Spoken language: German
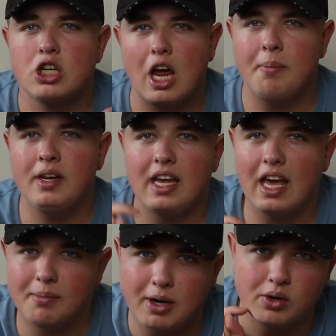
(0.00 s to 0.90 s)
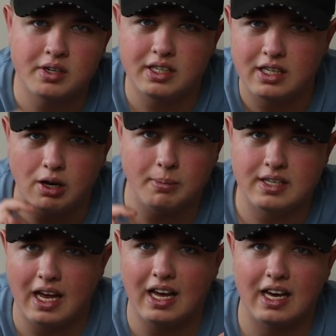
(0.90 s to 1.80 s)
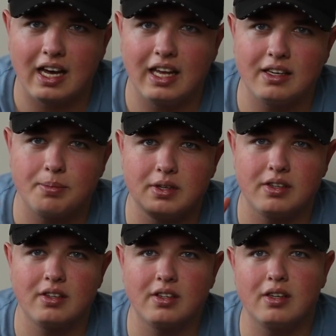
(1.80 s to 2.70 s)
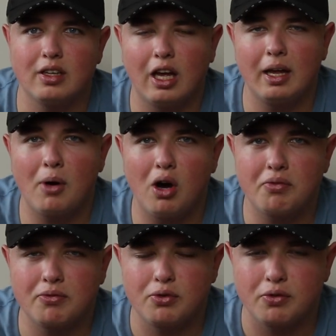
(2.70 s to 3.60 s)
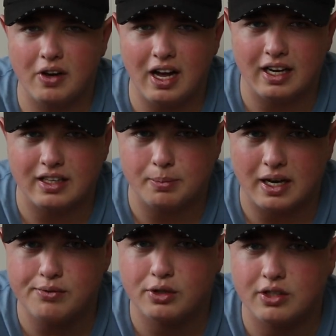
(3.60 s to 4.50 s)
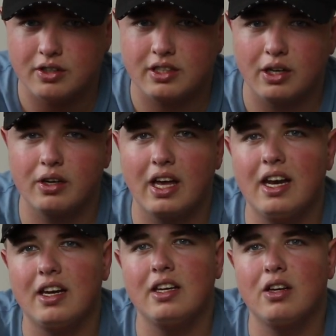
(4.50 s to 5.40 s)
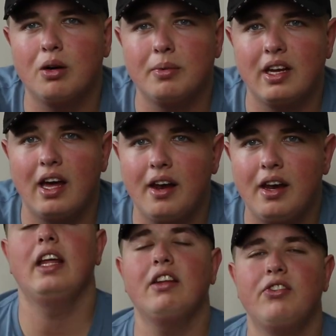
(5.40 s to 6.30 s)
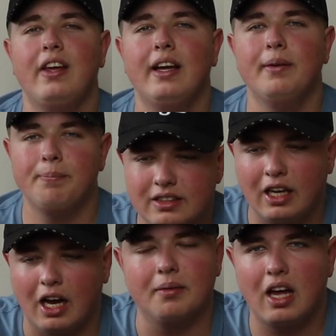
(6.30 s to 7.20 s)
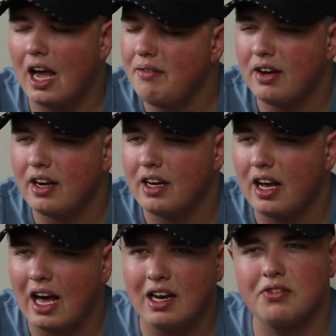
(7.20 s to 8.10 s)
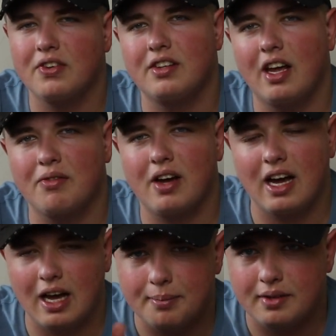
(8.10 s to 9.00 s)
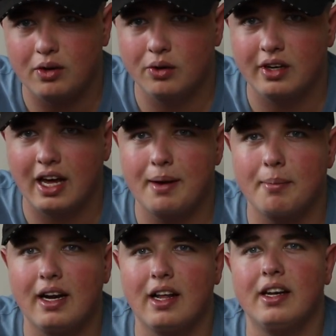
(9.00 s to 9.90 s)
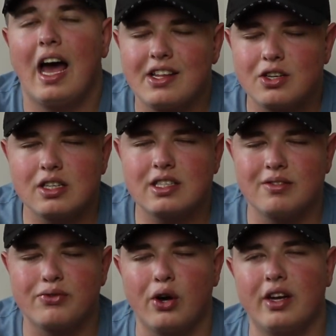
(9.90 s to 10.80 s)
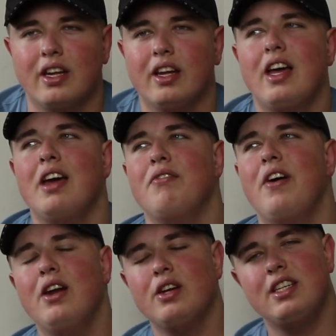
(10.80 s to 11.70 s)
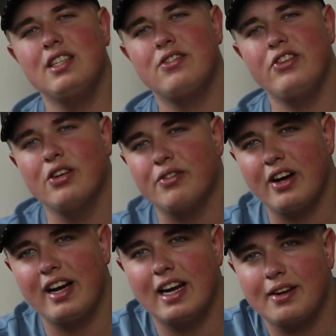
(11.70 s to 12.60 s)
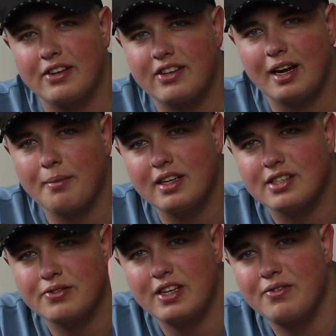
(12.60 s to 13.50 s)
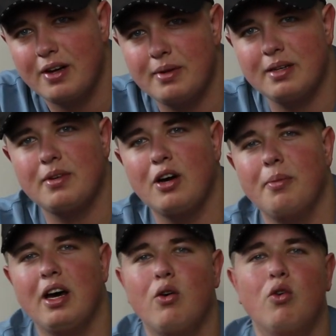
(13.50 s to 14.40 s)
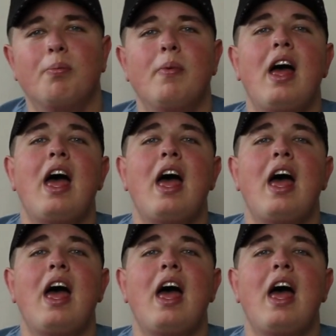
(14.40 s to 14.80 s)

schreibt mir die gerne mal unten unten in die Kommentare rein. Ich bin immer offen für Fragen. Ich beantworte euch die auch gerne in den Kommentaren. Deswegen, ja, einfach alles, was ihr an Fragen habt, unten reinballern. Ansonsten, Freunde, wenn euch dieses Video gefallen hat, zeigt mir das auf jeden Fall mit einem Daumen nach oben.